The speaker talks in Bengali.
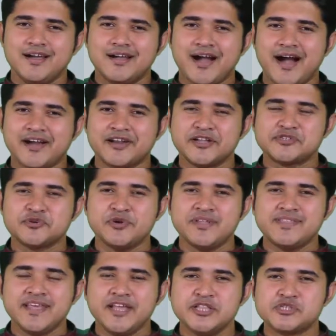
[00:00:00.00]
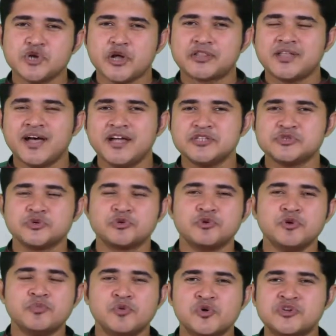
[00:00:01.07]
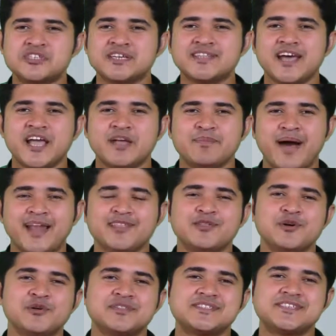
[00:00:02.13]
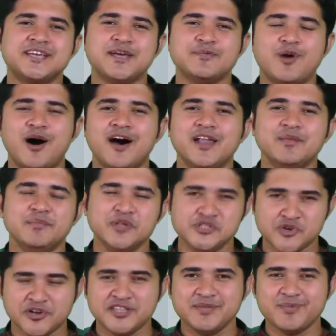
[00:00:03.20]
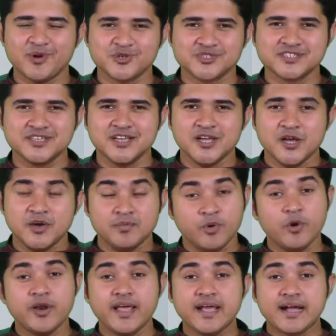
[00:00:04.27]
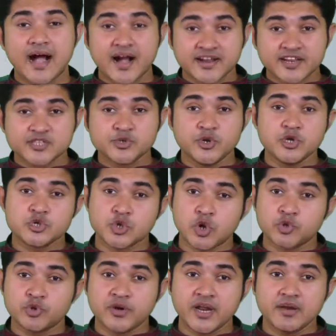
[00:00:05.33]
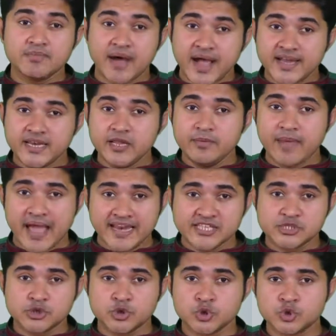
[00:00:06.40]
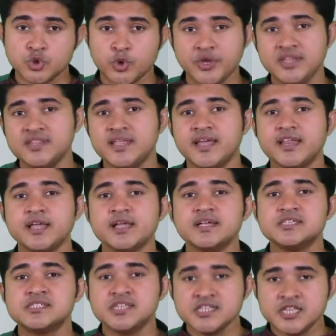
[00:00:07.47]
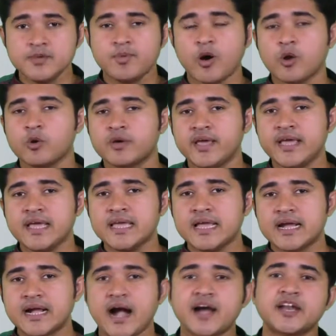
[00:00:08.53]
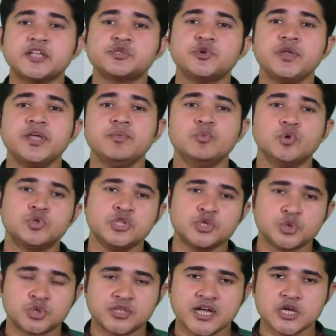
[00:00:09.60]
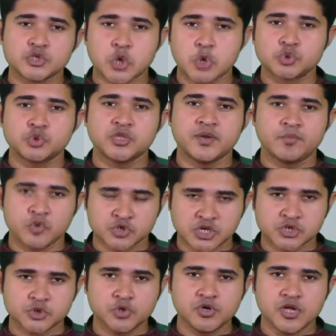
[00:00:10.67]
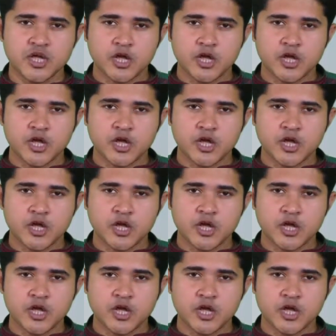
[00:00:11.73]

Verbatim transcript: খাগড়াছড়িতে যথাযোগ্য মর্যাদায় পালিত হচ্ছে মহান বিজয় দিবস ভোরে খাগড়াছড়ি সদরের মাইনি ভ্যালিস্থ শহীদদের ফলকে খাগড়াছড়ি মুক্তিযোদ্ধা সংসদের প্রশাসক